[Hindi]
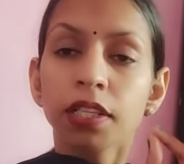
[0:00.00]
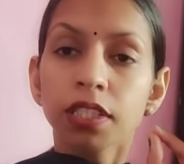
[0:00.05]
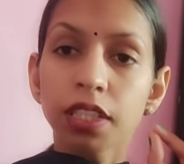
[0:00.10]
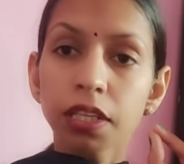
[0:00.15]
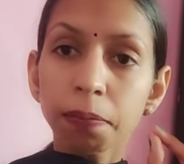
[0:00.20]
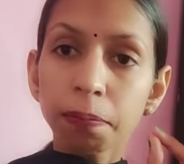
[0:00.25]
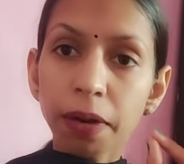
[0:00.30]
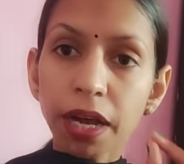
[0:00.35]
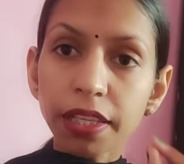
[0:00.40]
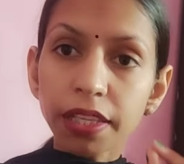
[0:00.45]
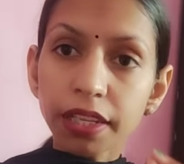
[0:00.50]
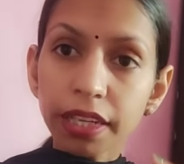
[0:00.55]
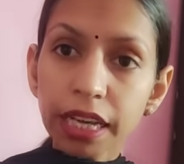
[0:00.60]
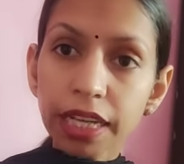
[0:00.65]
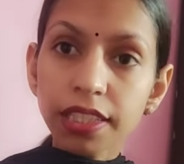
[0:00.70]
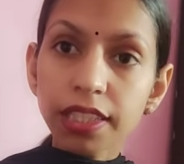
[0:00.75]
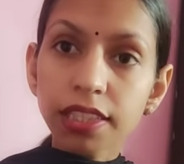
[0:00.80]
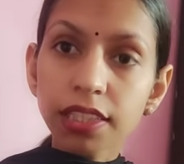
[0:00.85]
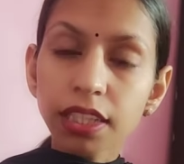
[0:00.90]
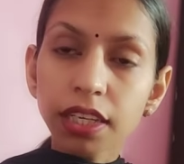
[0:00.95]
सिर्फ बात
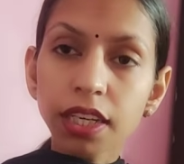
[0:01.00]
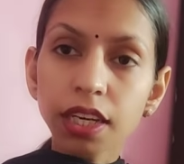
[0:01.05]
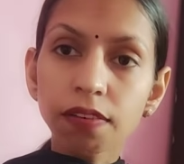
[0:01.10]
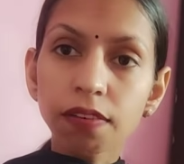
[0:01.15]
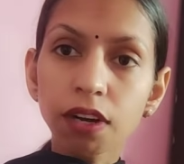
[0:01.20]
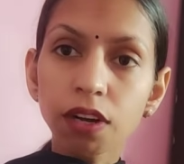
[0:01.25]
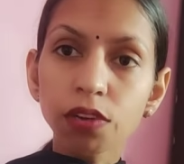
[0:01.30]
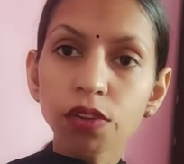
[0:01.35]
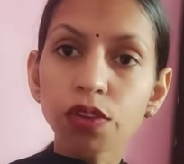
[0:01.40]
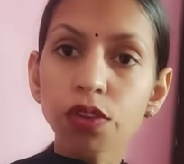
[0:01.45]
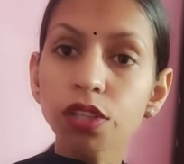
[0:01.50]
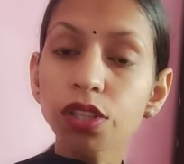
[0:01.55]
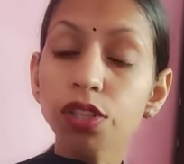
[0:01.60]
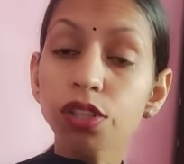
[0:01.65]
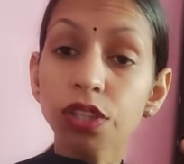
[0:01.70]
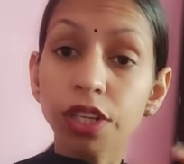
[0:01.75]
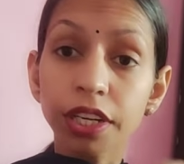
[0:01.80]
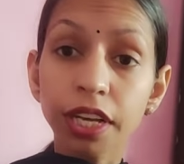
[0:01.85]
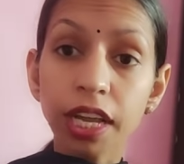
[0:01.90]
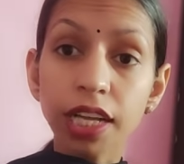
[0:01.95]
रिएक्शन चैनल वालों
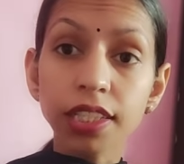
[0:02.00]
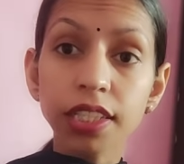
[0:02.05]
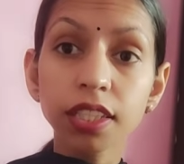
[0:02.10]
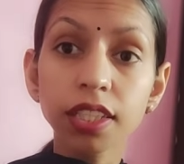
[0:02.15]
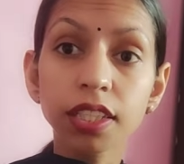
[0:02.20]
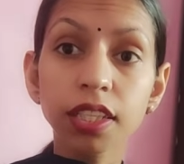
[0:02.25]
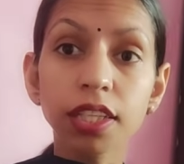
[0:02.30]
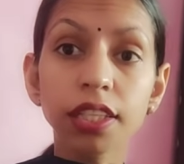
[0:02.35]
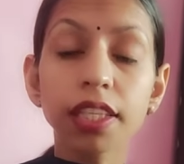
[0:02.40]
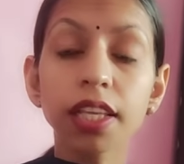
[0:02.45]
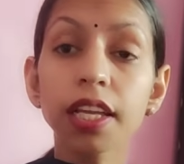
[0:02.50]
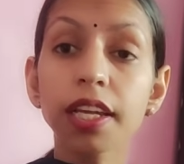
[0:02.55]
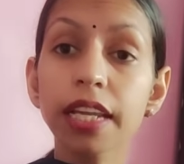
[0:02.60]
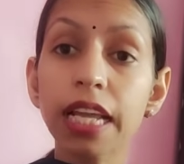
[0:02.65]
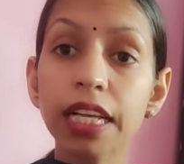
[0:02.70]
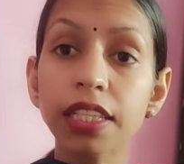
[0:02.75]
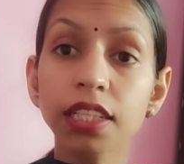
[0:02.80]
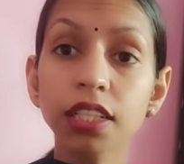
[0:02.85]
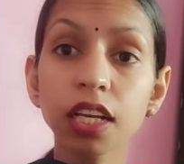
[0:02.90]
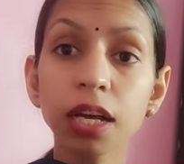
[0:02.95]
की रिएक्शन देते हैं
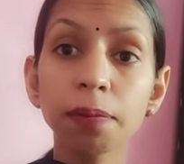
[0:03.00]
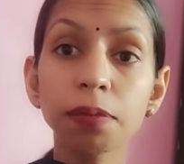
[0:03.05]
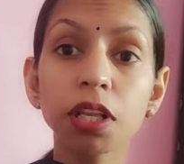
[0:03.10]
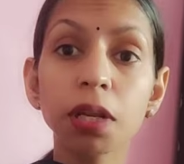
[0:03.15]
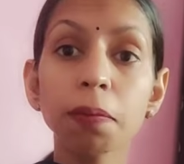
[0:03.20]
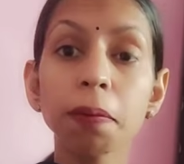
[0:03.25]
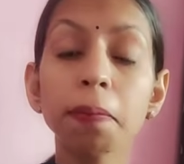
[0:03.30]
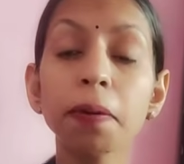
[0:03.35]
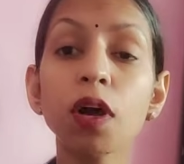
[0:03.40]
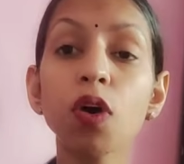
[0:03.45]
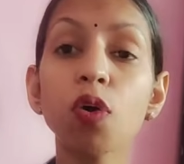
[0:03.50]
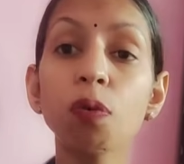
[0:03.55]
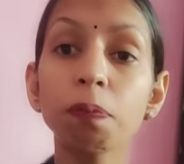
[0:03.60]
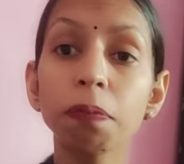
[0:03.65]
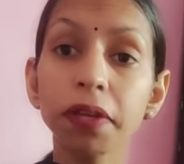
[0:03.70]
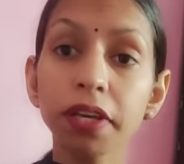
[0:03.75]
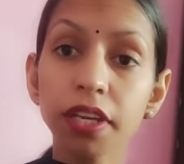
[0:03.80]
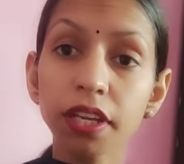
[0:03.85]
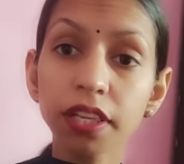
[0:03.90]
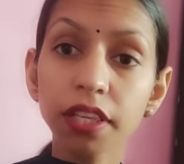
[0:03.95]
रिएक्शन का मतलब अपना
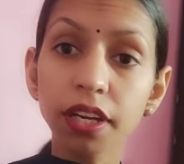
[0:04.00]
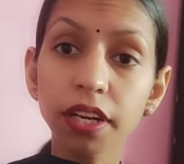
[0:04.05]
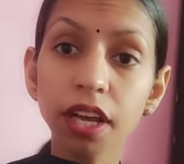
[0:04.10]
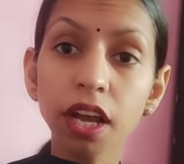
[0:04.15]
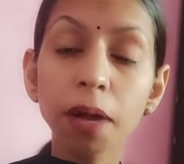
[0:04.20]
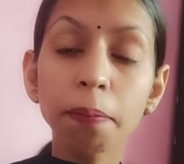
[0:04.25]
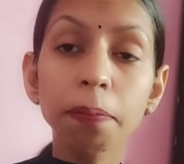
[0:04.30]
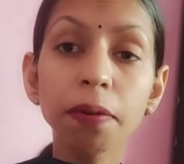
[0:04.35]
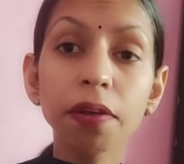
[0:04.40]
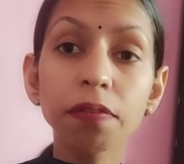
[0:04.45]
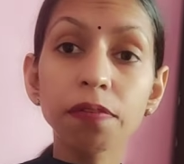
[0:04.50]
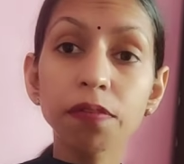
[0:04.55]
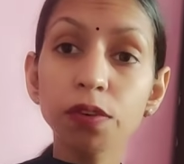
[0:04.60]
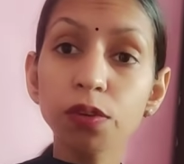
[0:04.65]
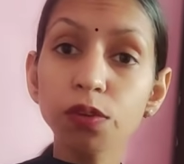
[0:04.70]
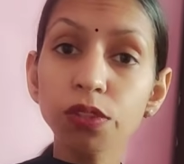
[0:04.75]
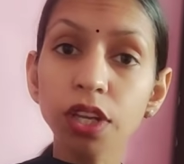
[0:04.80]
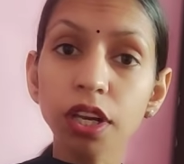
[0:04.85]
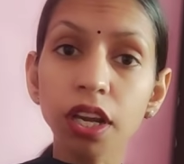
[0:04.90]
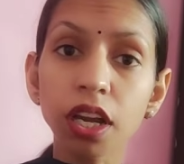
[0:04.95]
ओपिनियन देना अपना
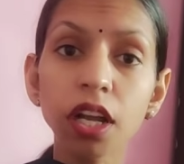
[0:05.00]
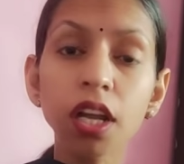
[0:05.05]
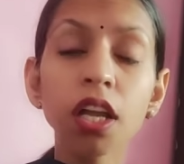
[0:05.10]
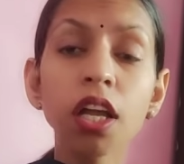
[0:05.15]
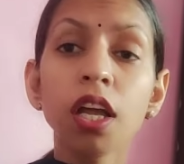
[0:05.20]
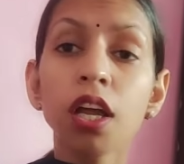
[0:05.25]
व्यू देना